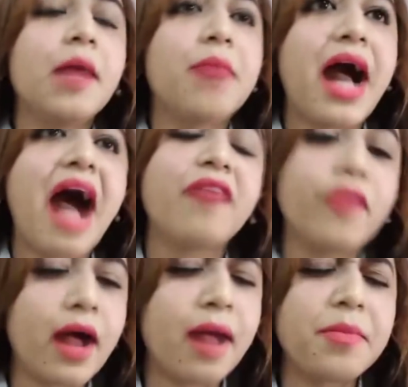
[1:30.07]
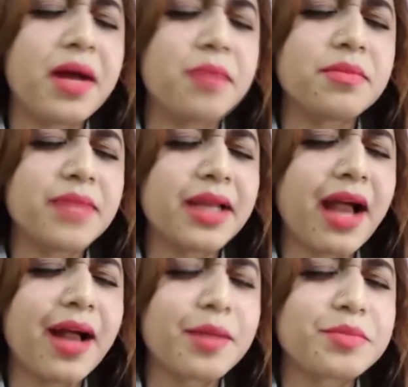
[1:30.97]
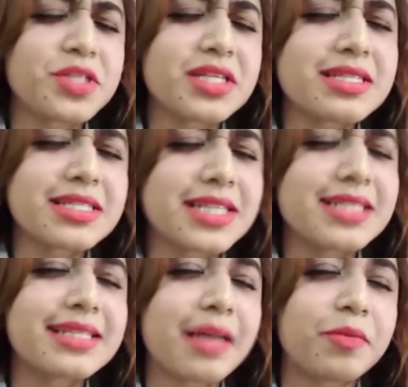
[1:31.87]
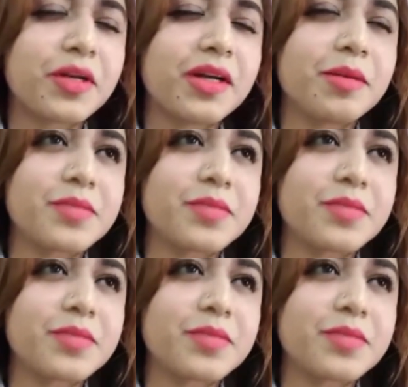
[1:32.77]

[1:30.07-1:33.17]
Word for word: বা আফা বা মানে জাস্ট জাস্ট আপনারা